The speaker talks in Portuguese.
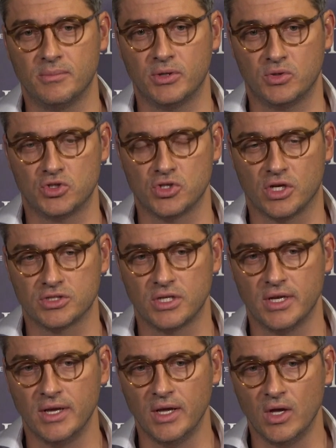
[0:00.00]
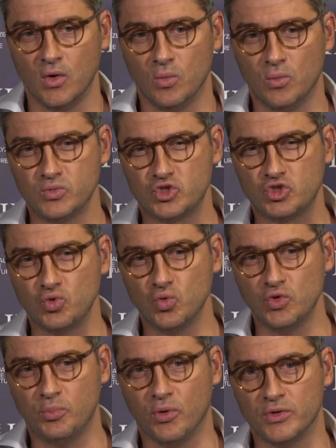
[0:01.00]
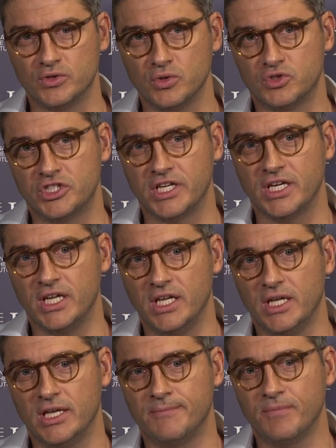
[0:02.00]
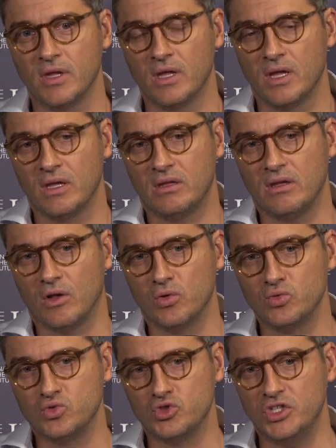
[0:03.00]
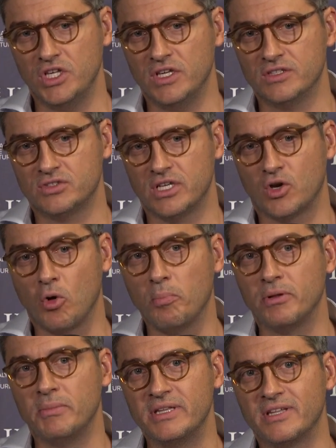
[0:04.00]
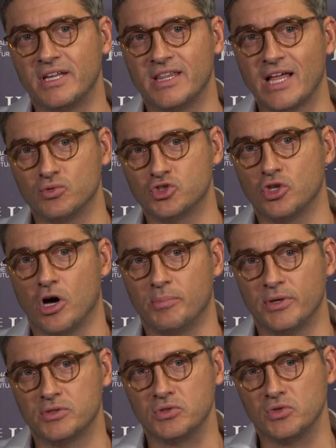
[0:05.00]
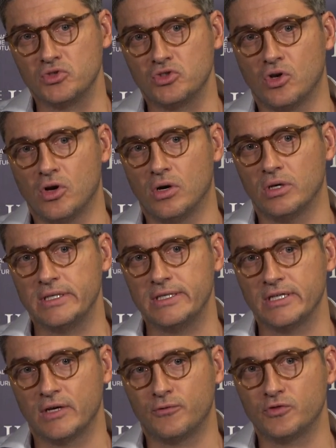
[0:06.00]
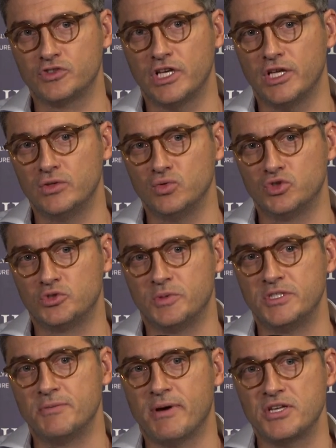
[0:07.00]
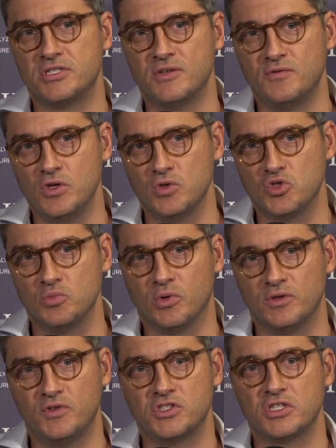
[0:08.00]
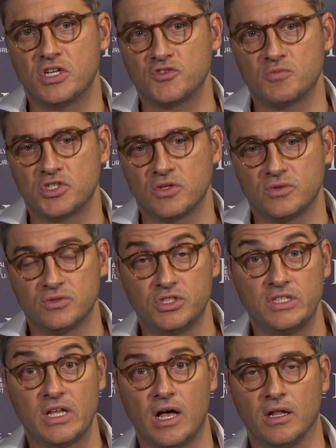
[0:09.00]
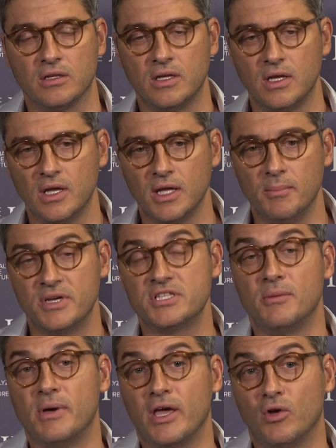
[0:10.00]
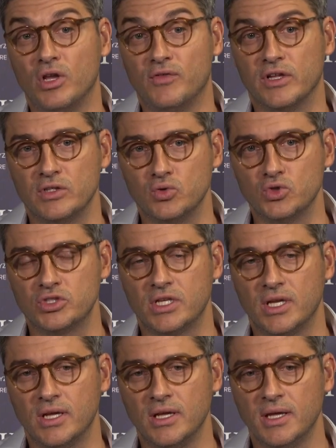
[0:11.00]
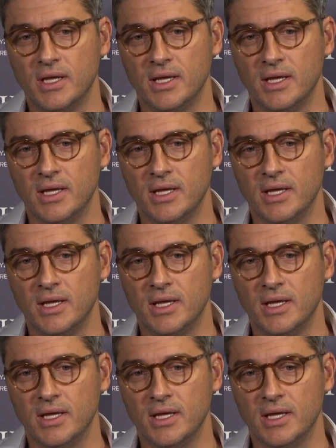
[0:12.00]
para todos nós. Um segundo ponto, eu destacaria que ao longo dos dias a complementaridade dos tópicos, não só uh, reforçando os principais desafios do ponto de vista da transformação digital, mas também ao nível da indústria,